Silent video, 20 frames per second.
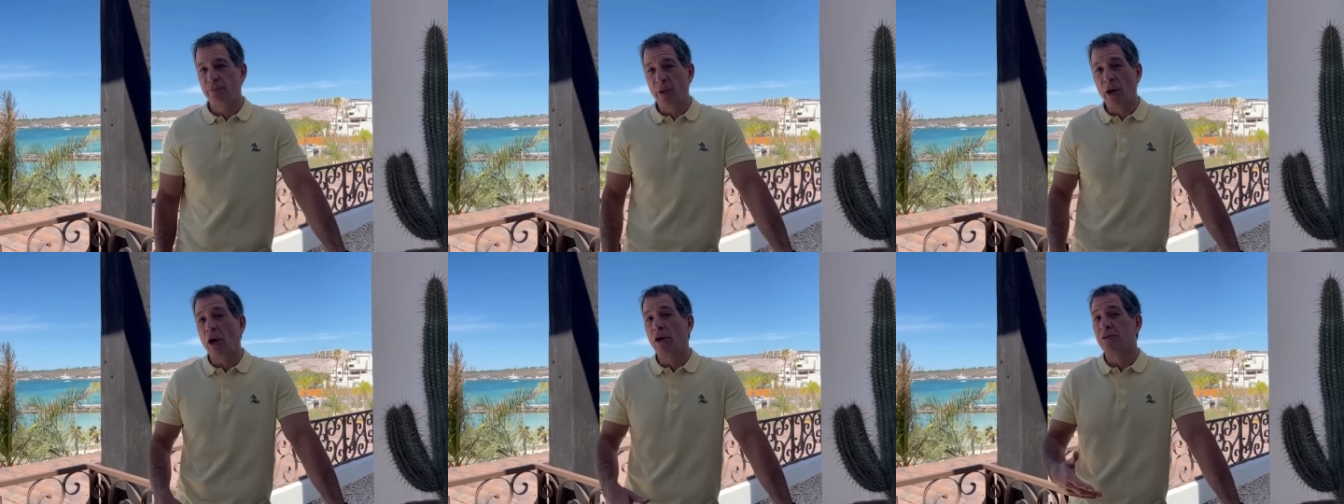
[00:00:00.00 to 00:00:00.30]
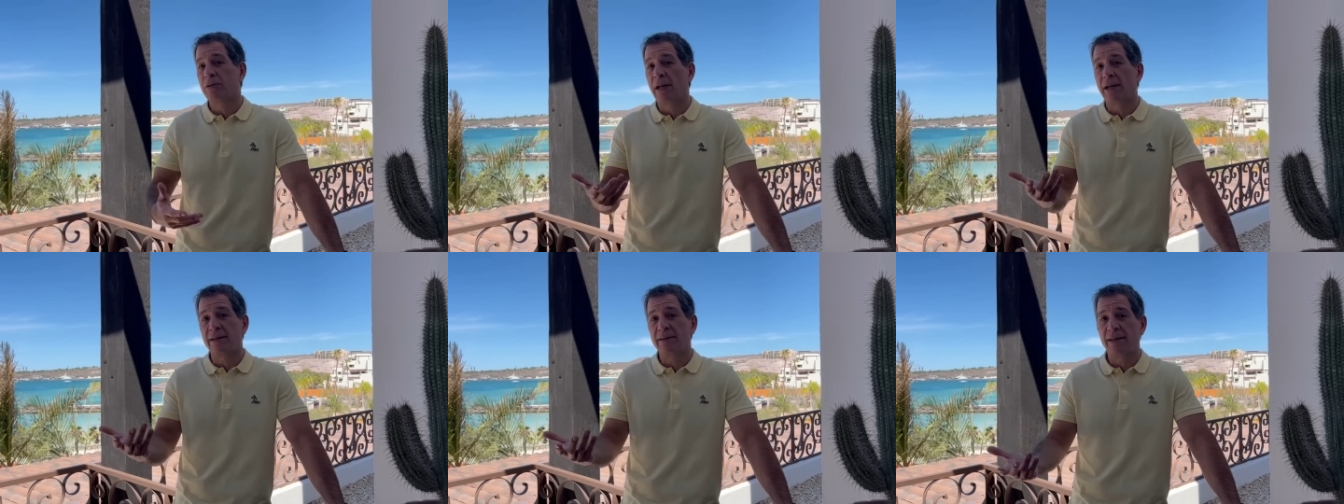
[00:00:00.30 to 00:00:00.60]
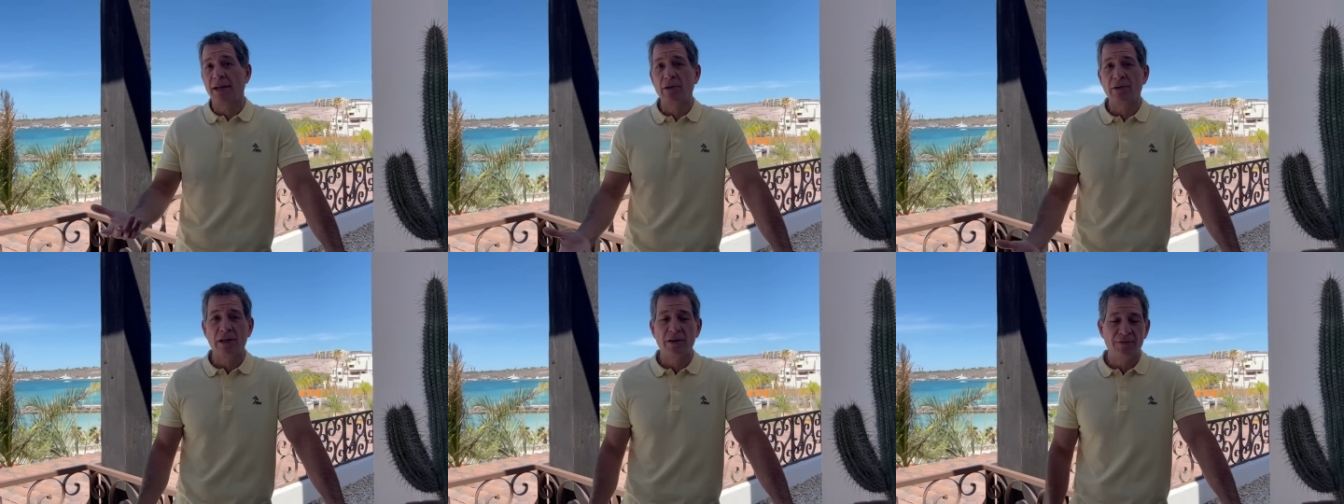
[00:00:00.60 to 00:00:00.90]
pero a los
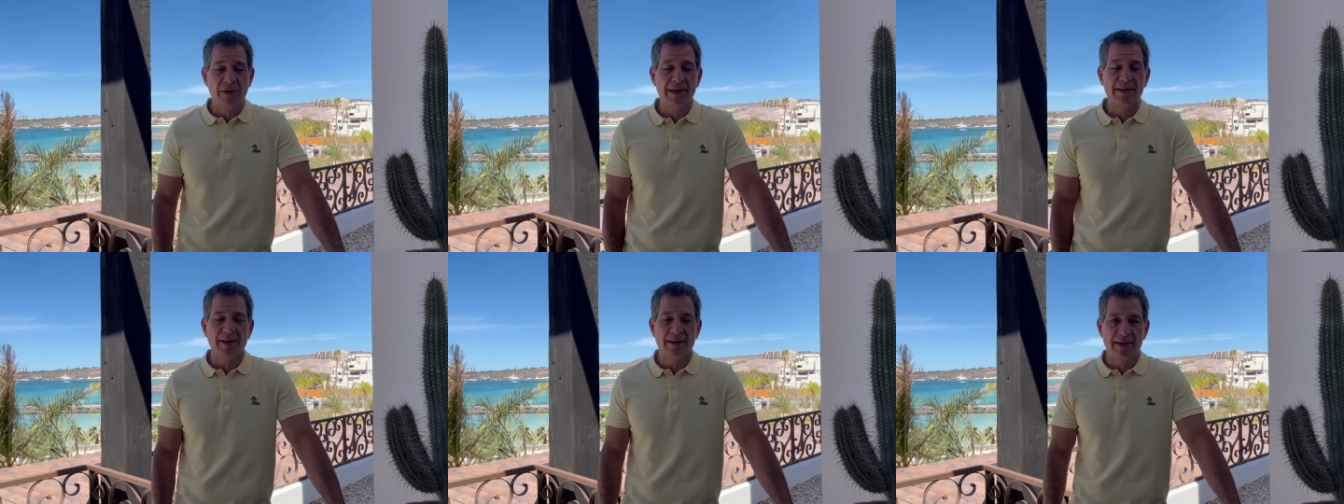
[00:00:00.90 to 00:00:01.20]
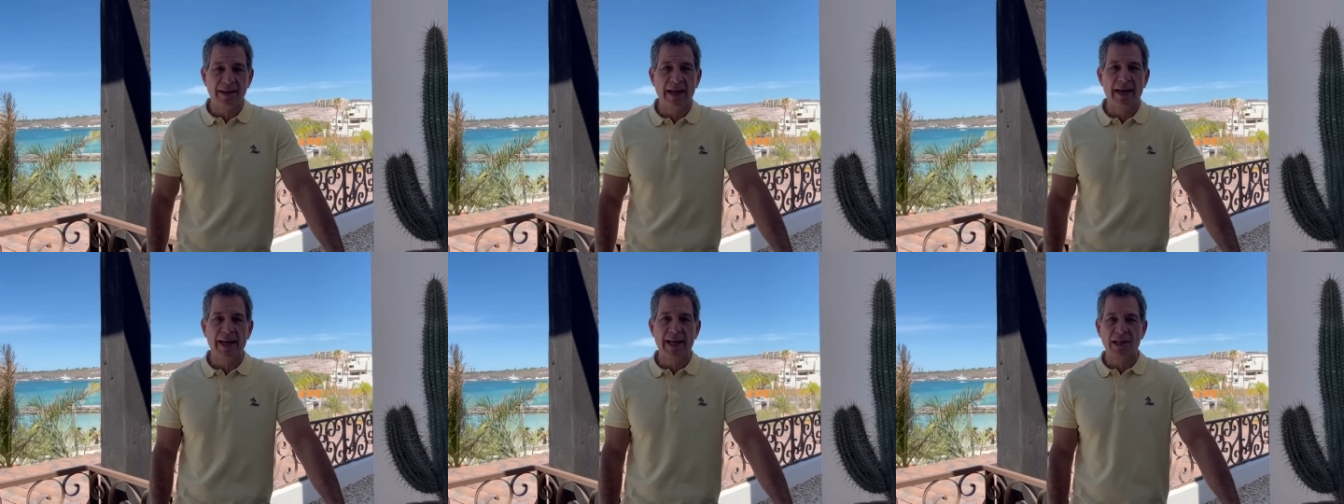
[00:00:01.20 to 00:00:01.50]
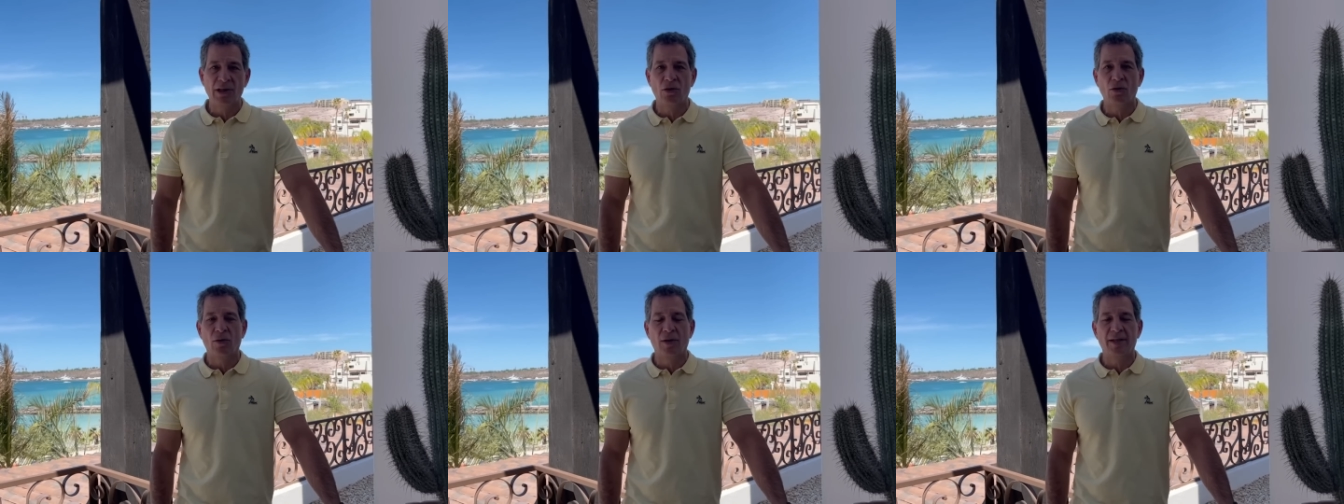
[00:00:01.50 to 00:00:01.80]
delanteros les falta
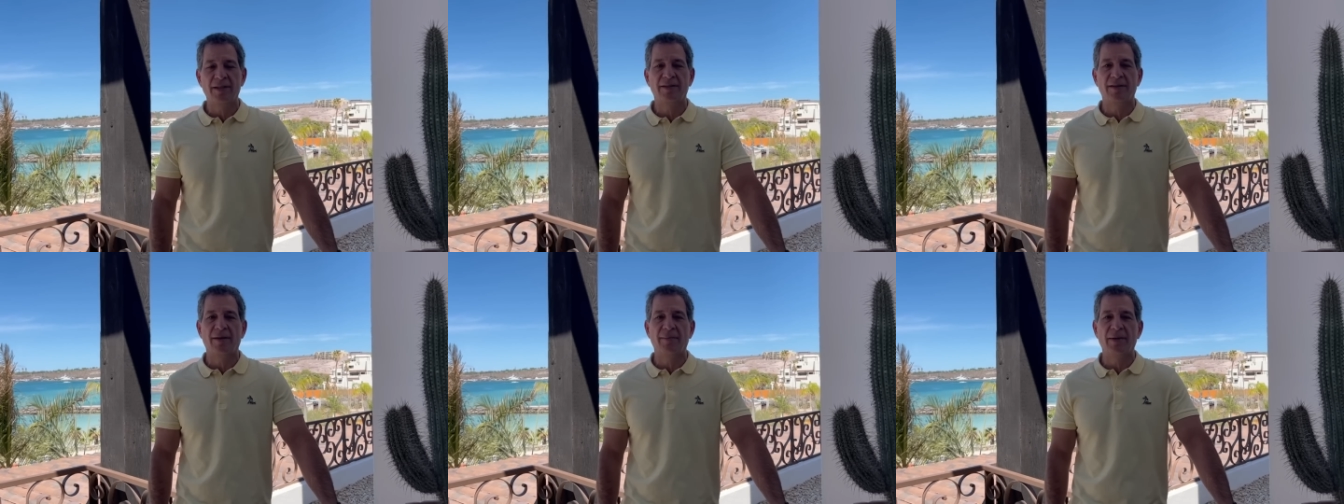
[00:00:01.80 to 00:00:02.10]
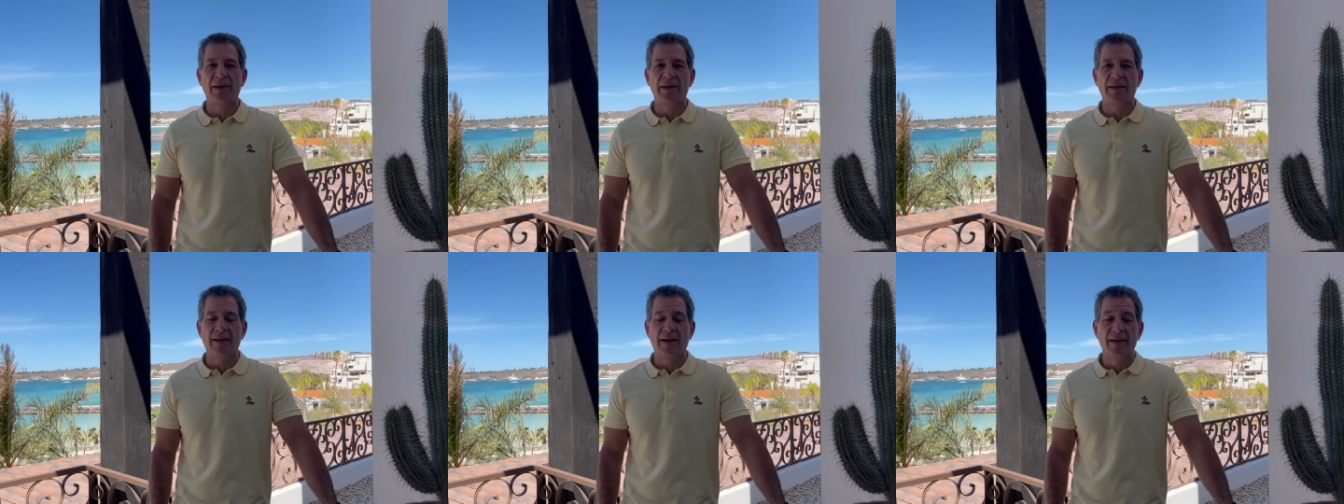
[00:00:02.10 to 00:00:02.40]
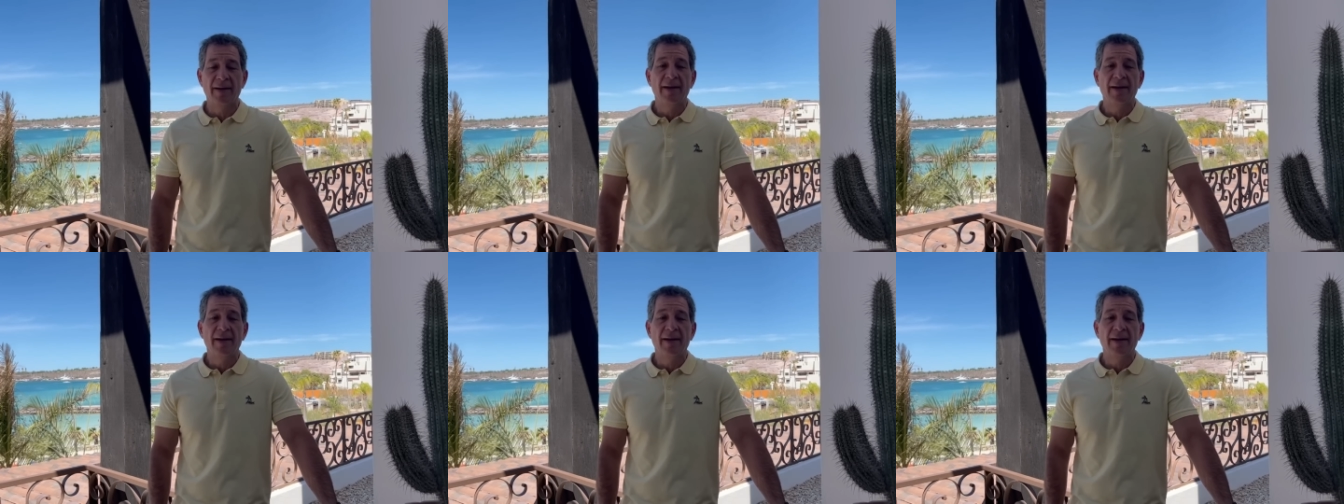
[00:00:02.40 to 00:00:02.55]
talento, honestamente.